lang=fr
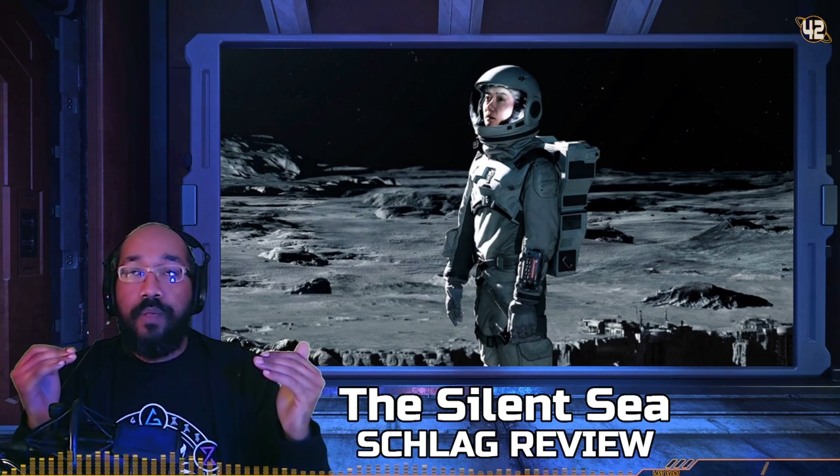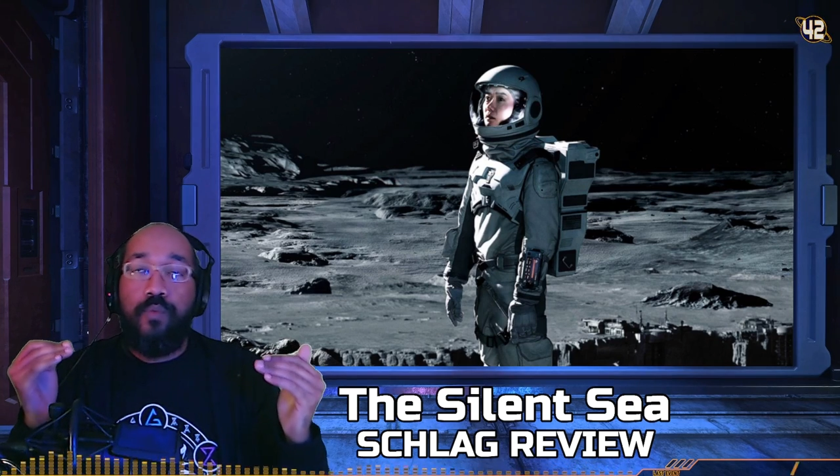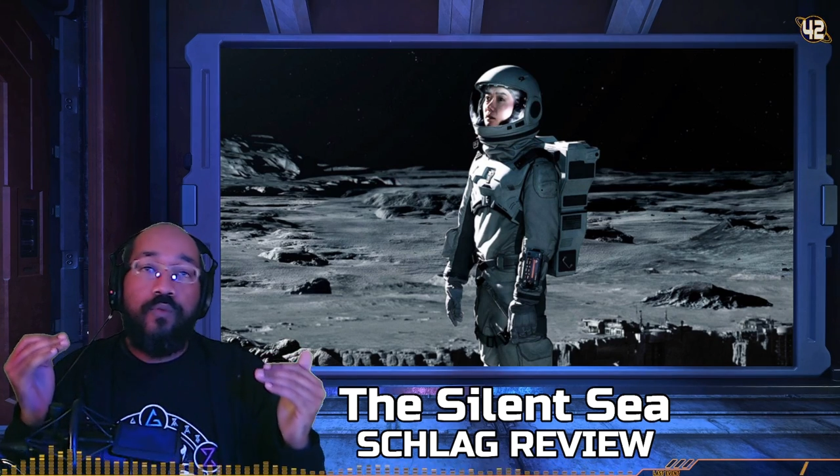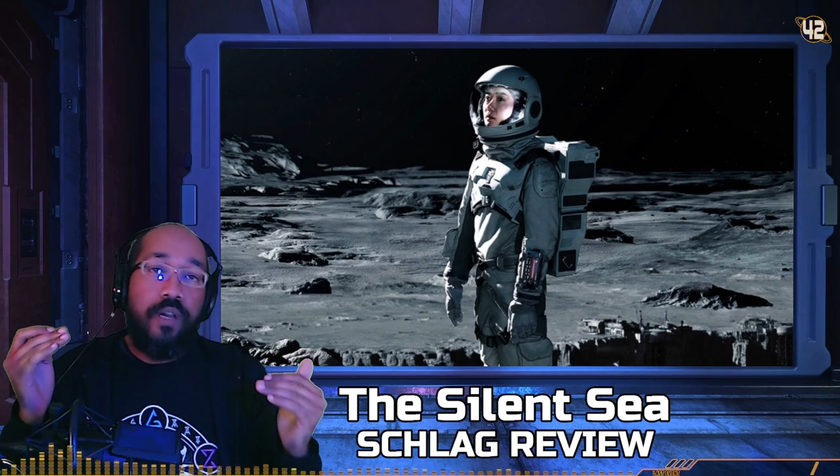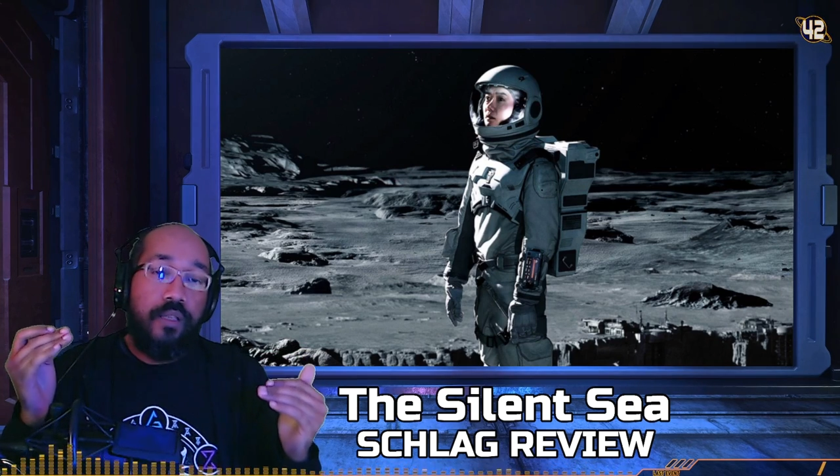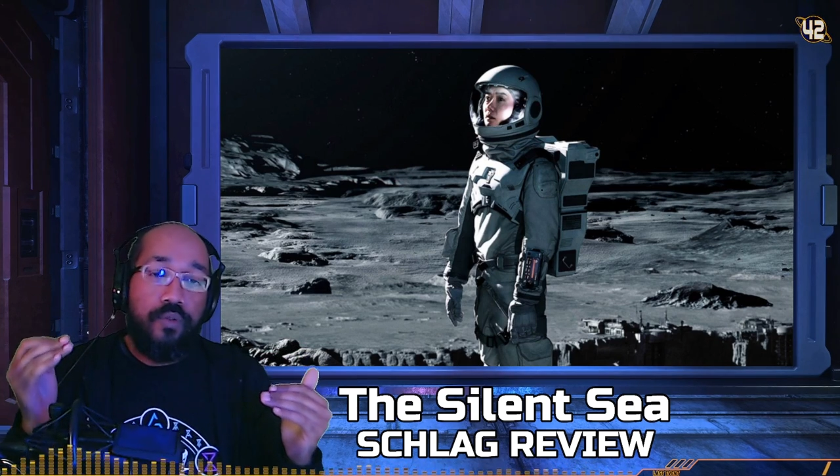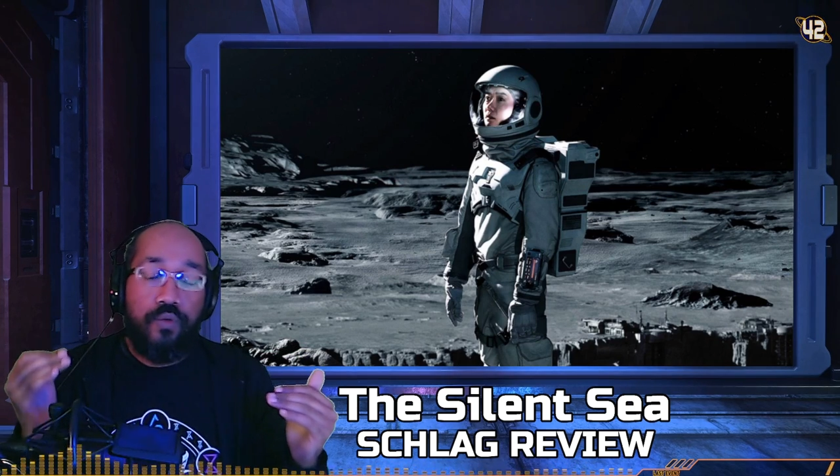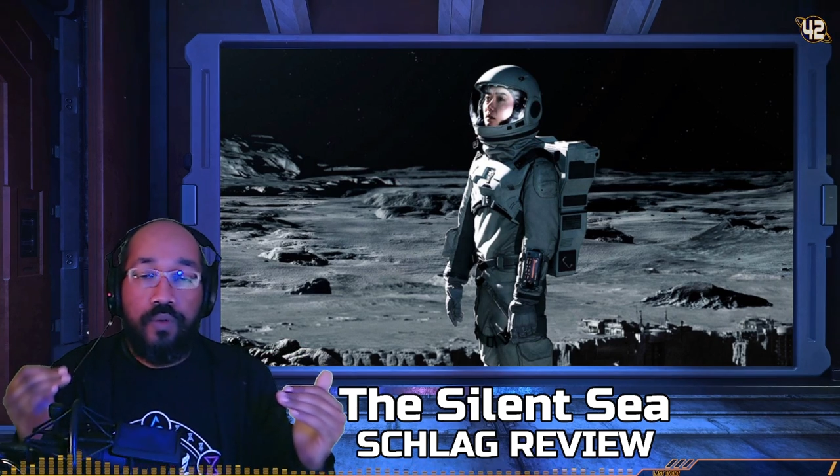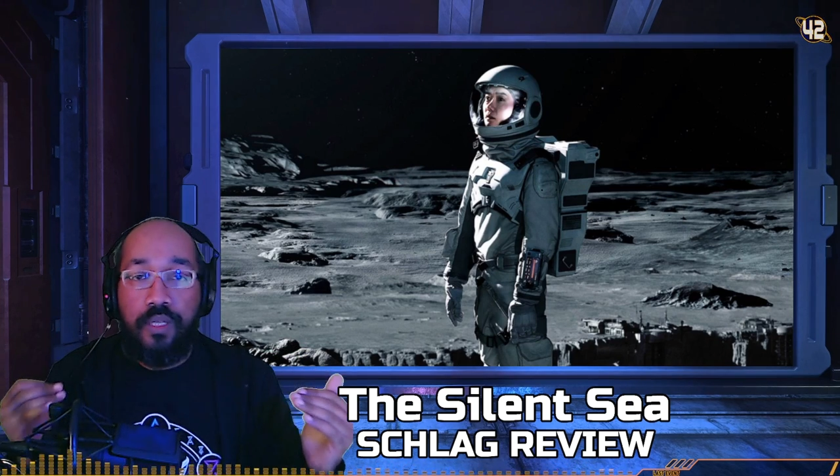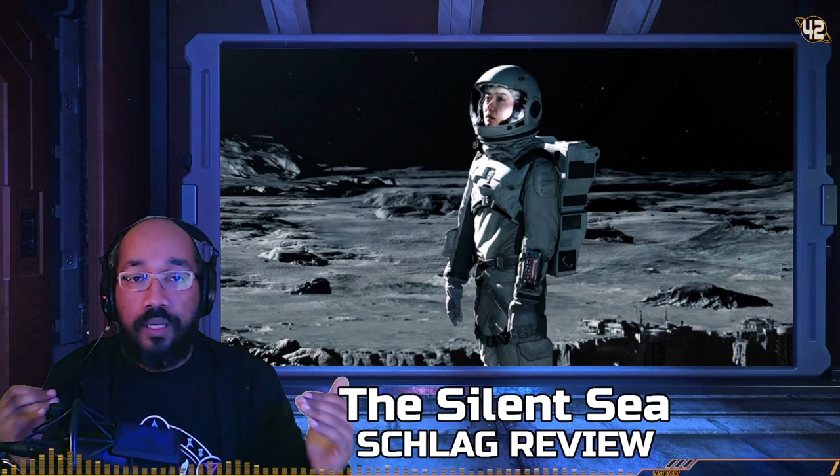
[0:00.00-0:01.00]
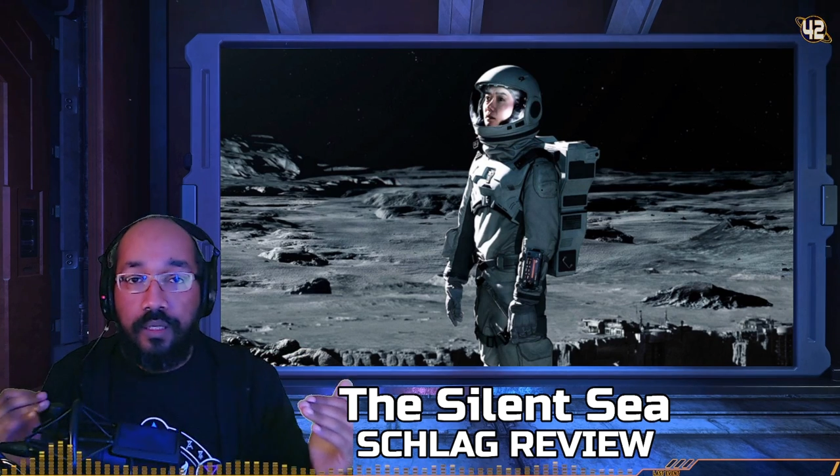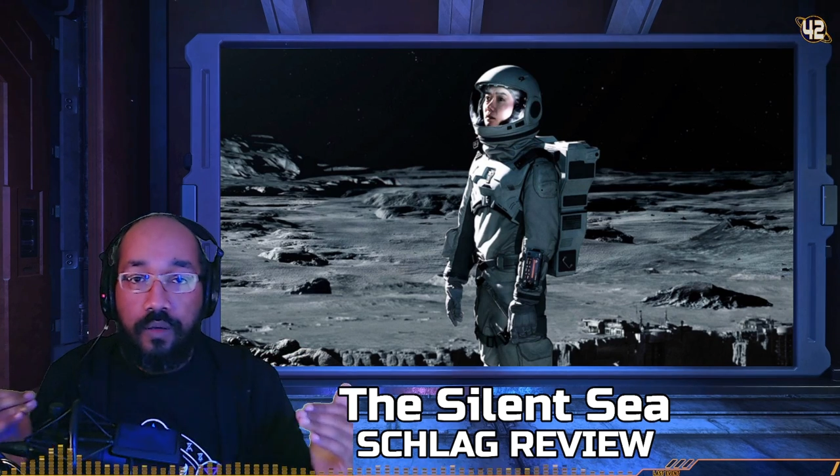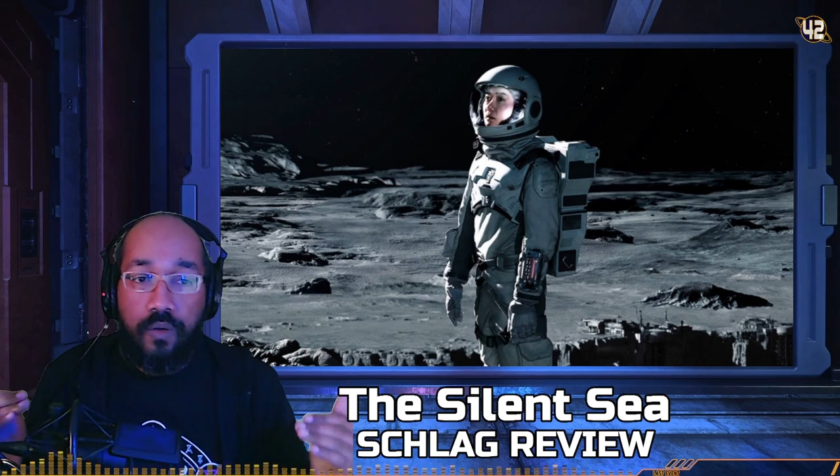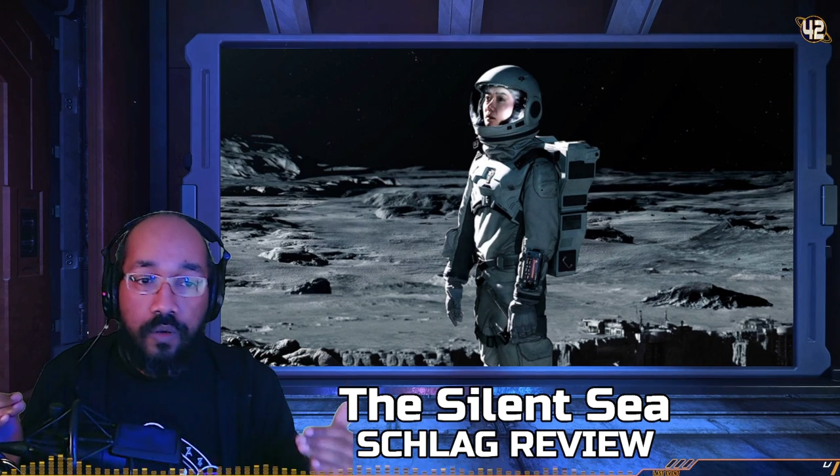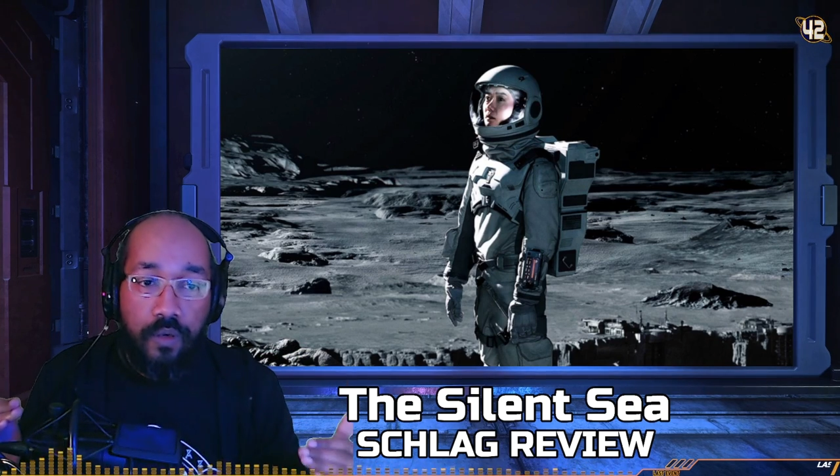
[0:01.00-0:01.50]
mais bon, voilà, ce que je veux dire,
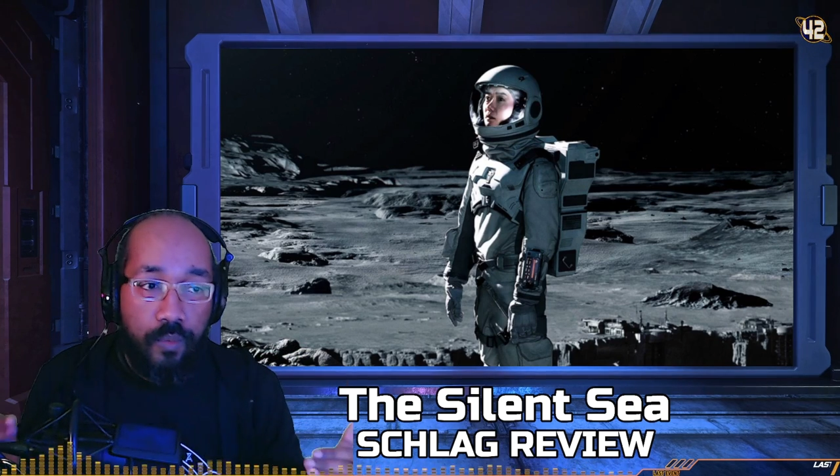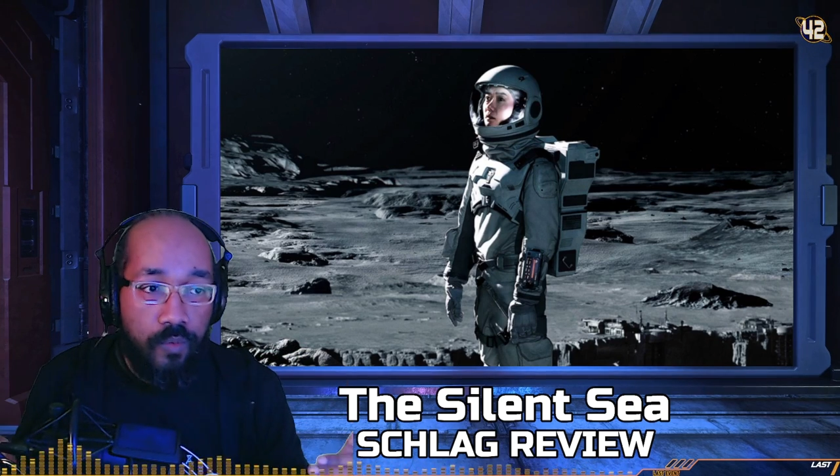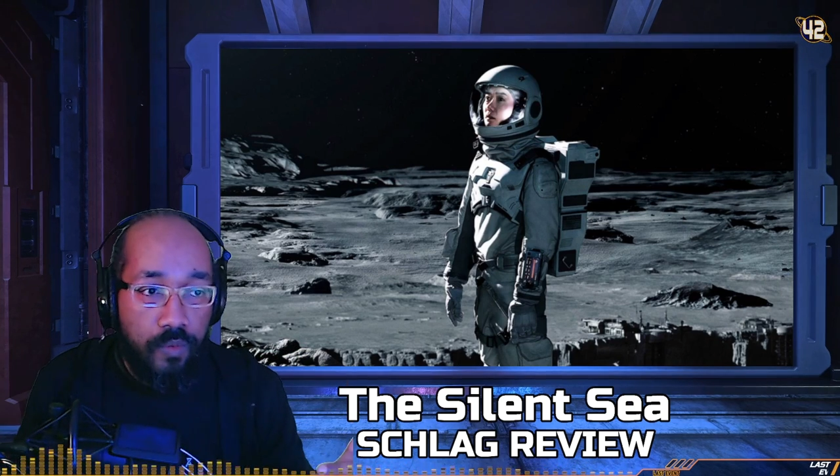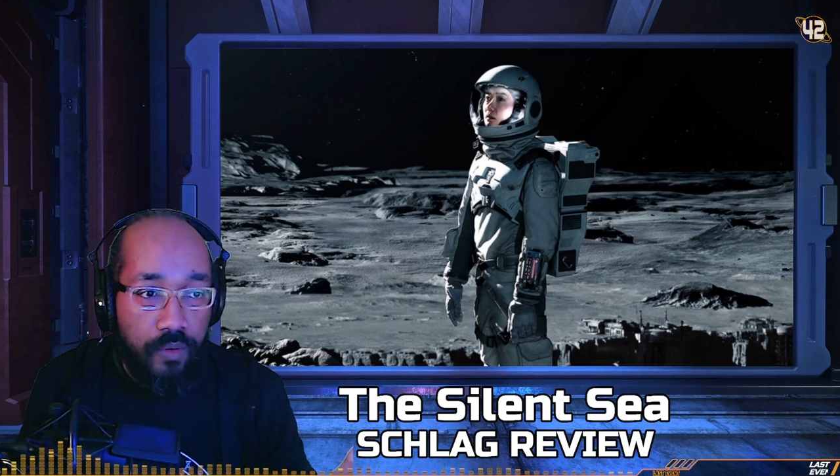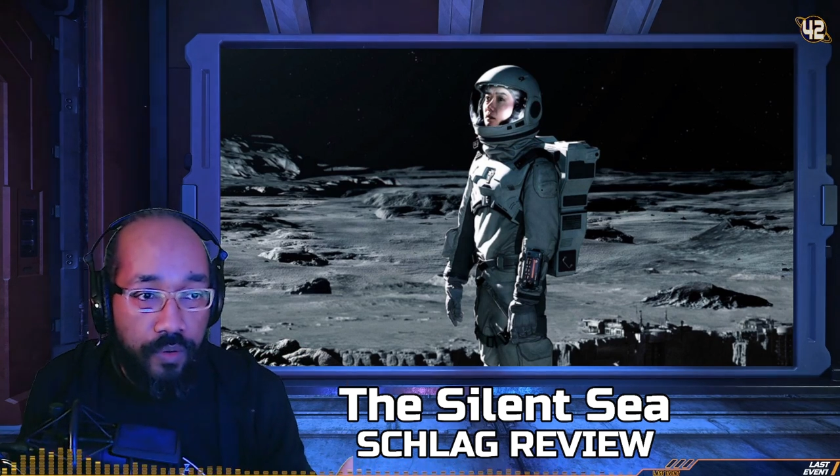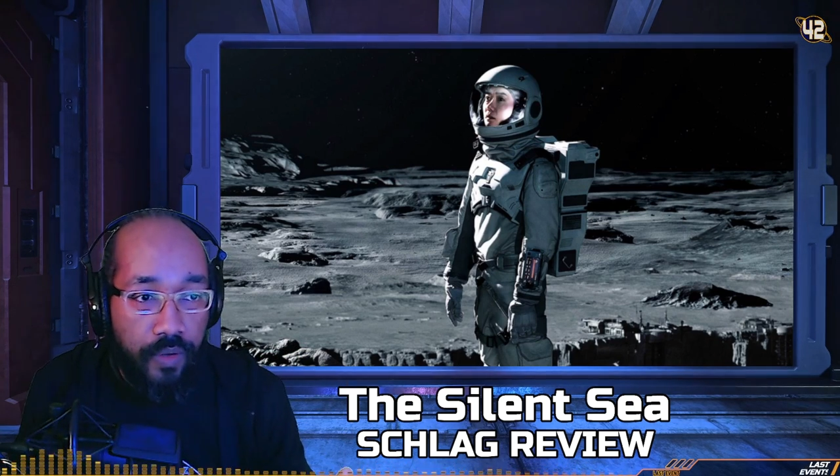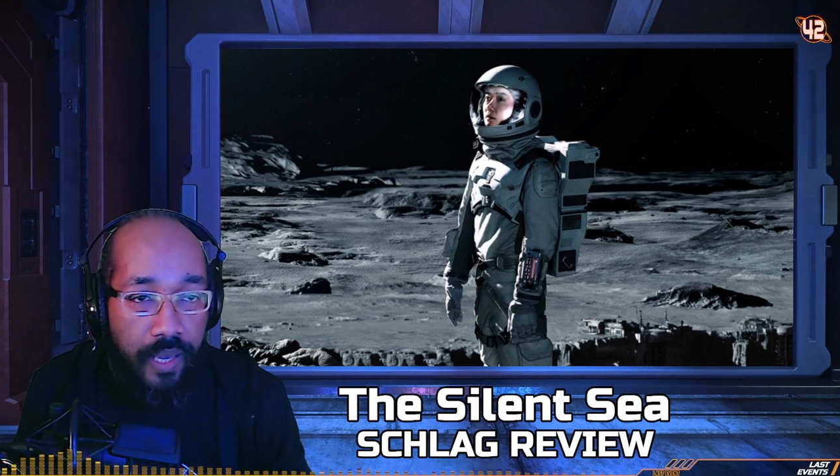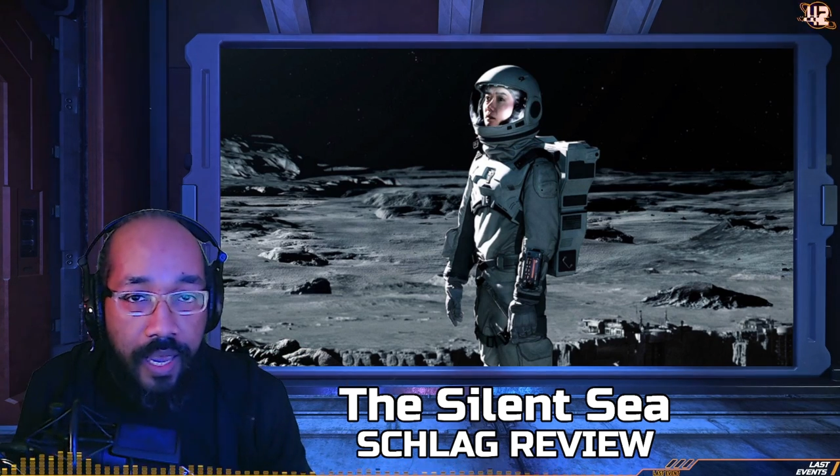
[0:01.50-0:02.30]
c'est que, bon, euh,